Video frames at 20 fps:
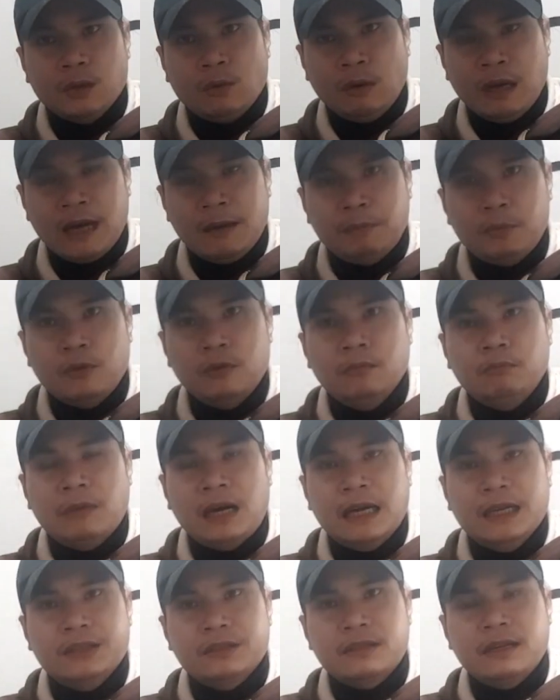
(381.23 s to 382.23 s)
wala pong
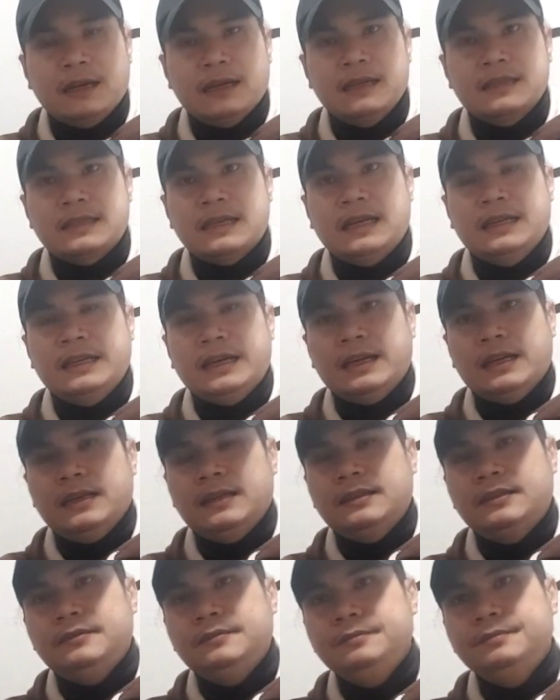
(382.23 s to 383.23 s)
maayos na
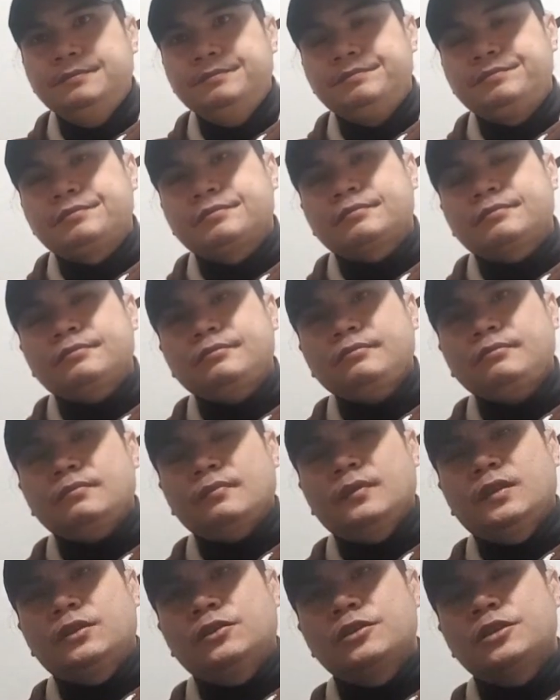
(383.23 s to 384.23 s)
kalsada.
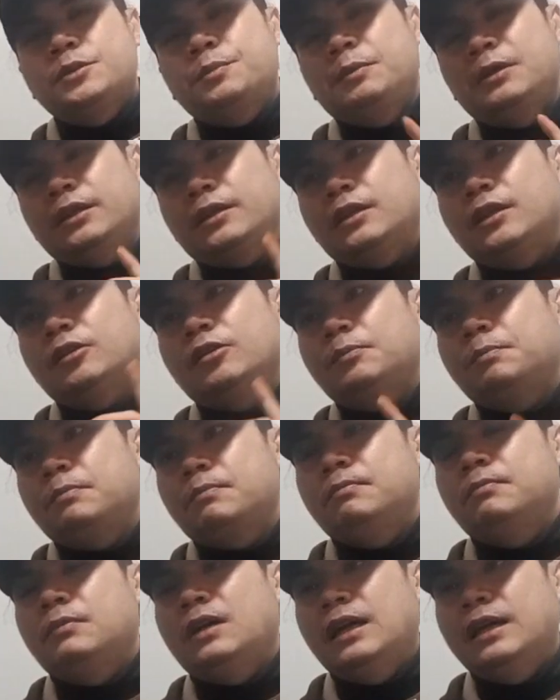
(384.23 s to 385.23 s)
So speaking of
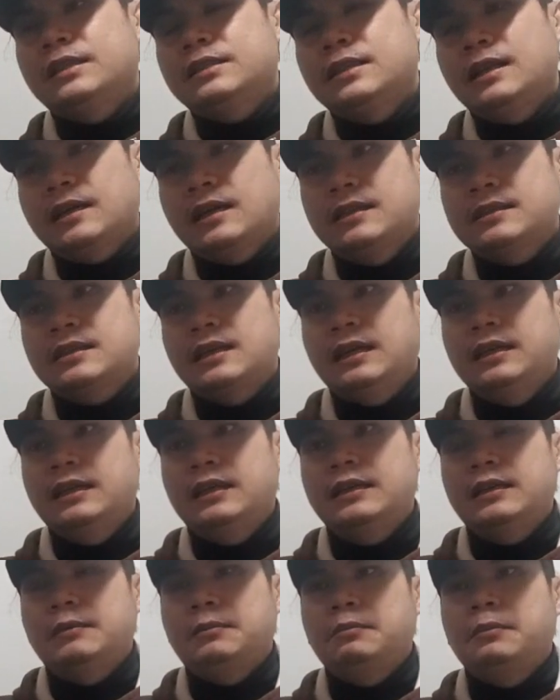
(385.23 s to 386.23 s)
maayos na
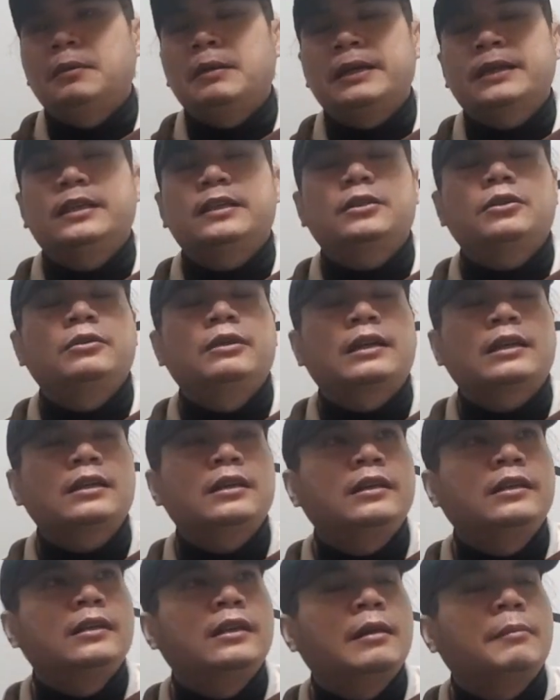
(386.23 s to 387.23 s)
kalsada, na no, buwanggit ko na
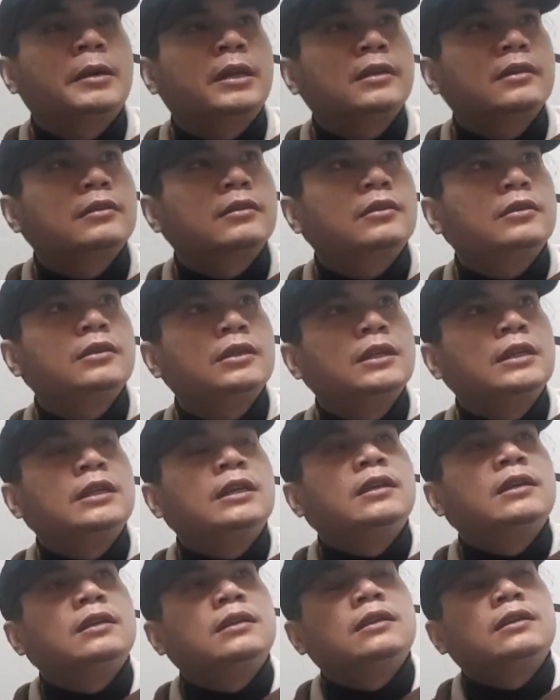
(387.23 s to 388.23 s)
rin naman ano. Eh, you know,
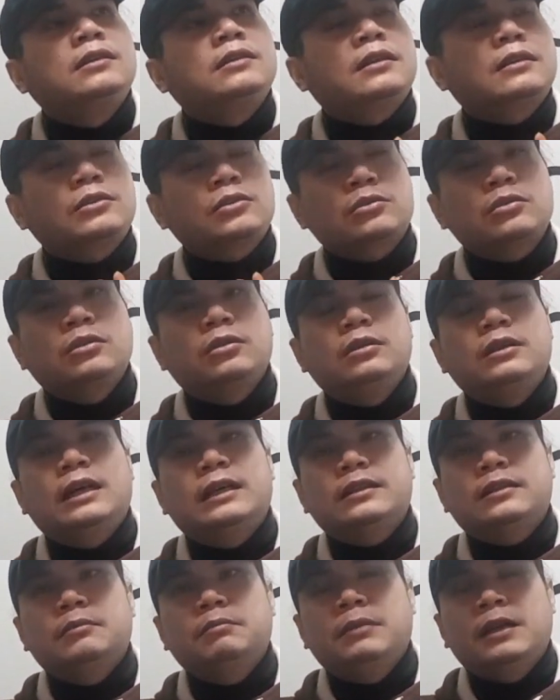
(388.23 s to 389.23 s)
sa susunod
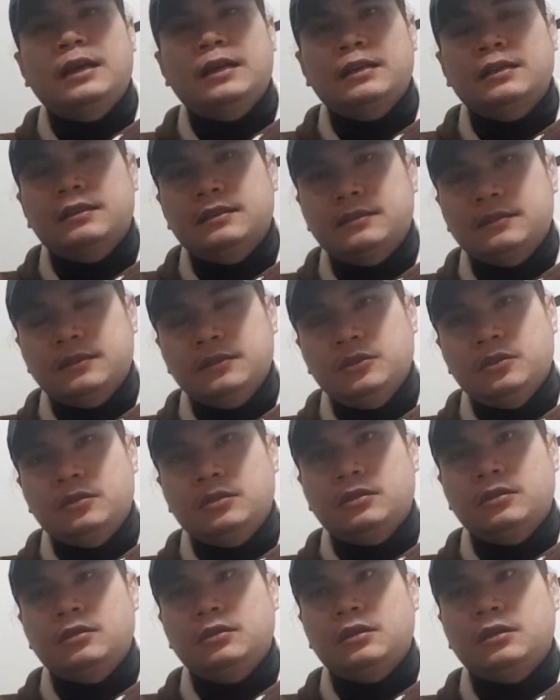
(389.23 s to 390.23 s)
nating vlog,
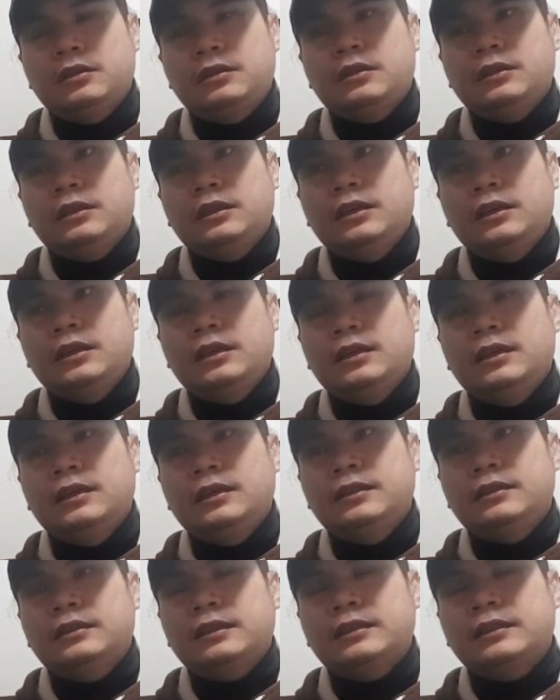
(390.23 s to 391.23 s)
siguro
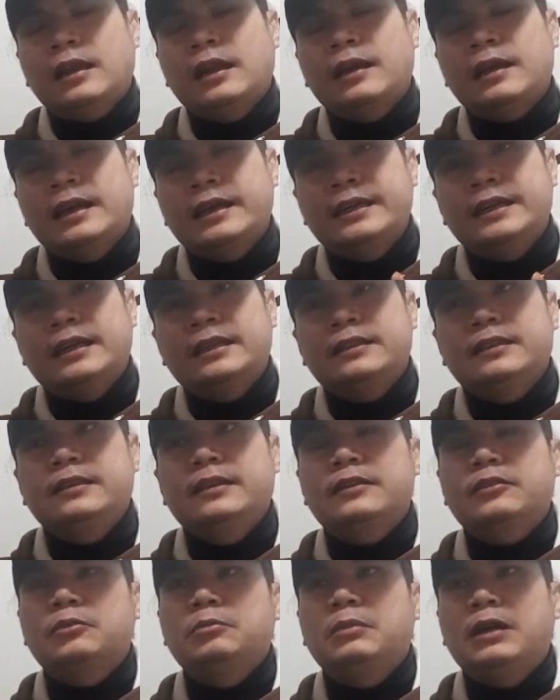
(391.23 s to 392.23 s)
itatalakayin
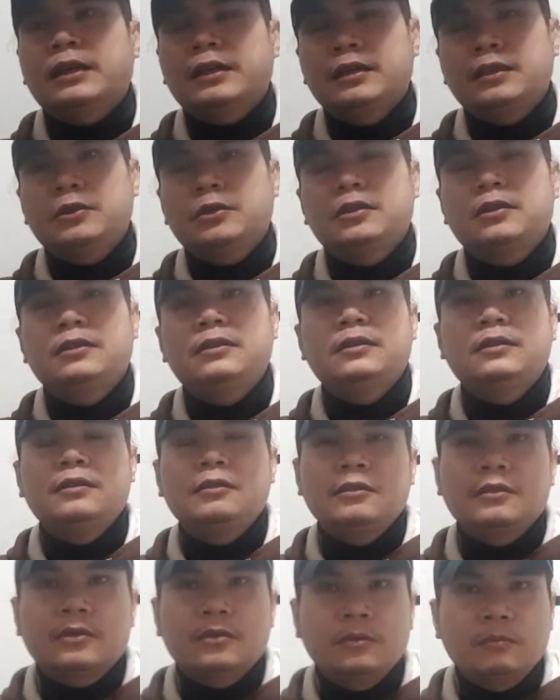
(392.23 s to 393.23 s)
natin yan kung bakit
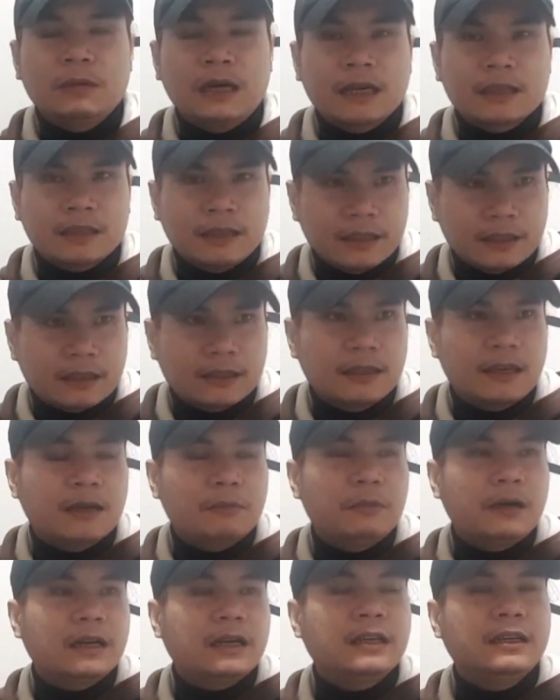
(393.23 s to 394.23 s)
kung bakit
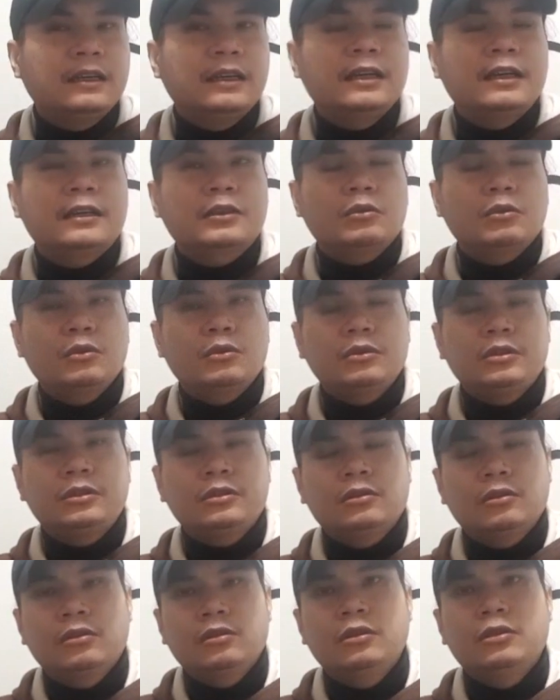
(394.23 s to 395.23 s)
nga ba hindi
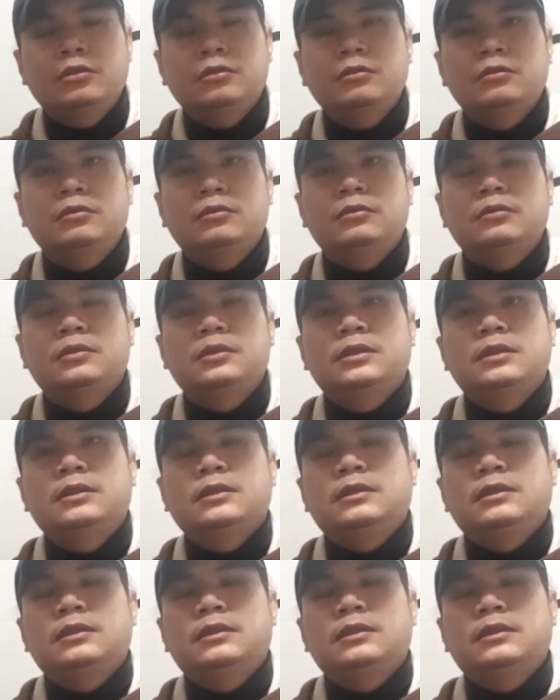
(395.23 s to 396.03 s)
natuloy-tuloy yung